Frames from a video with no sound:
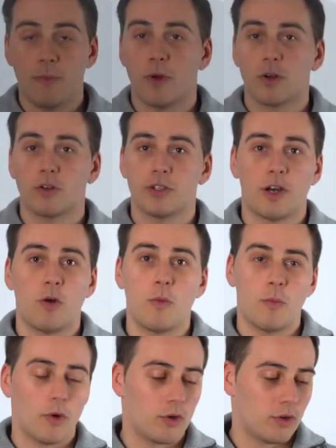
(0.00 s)
por contaros
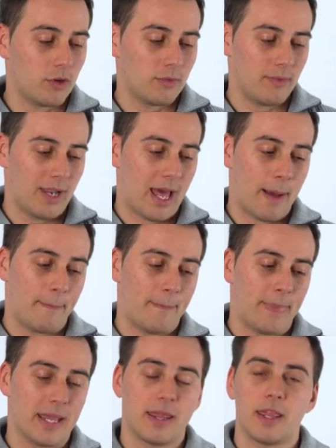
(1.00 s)
un poco, la
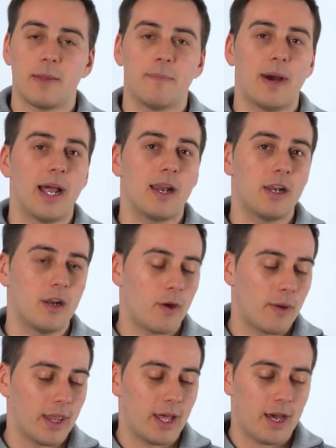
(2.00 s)
principal
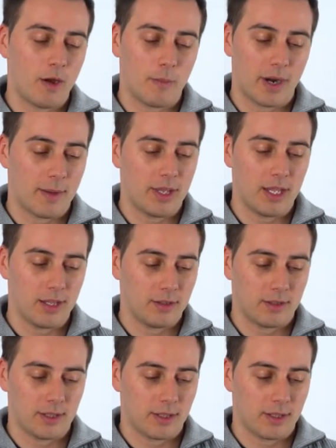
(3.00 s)
novedad o para mí